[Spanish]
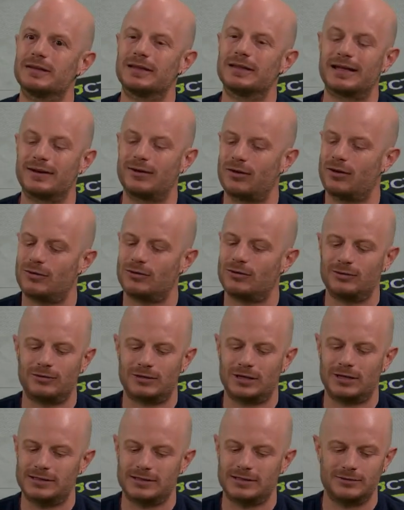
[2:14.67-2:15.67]
Y dije, no,
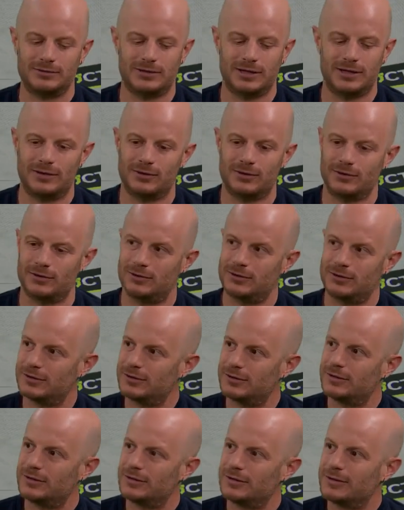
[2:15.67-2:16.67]
no, gracias, no quiero, no.
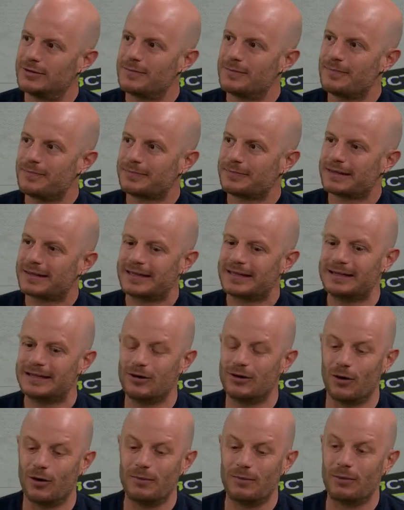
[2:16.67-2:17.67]
Y
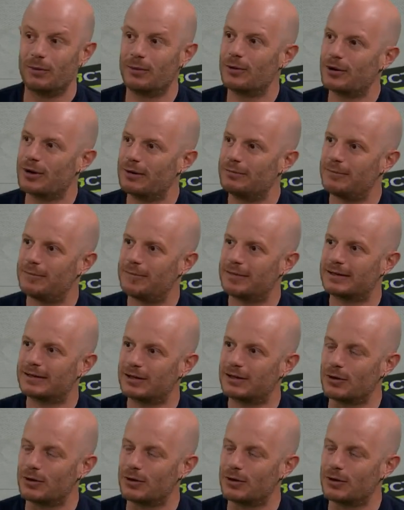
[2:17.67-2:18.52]
luego me volvieron a hablar,